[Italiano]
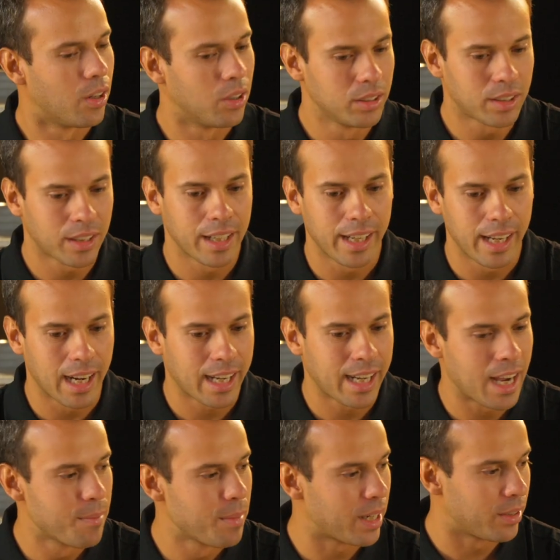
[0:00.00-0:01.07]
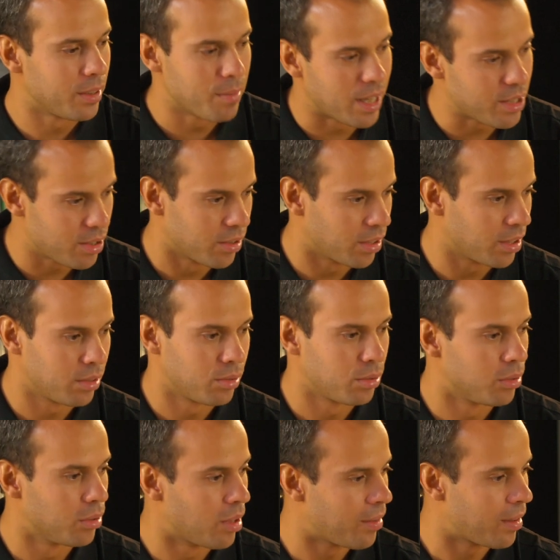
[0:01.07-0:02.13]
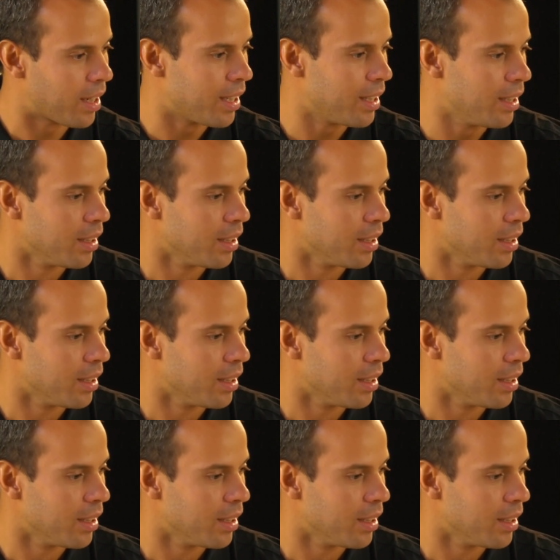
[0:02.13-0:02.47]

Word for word: Oltre la camera immagino che sì, tu avrai... Sì,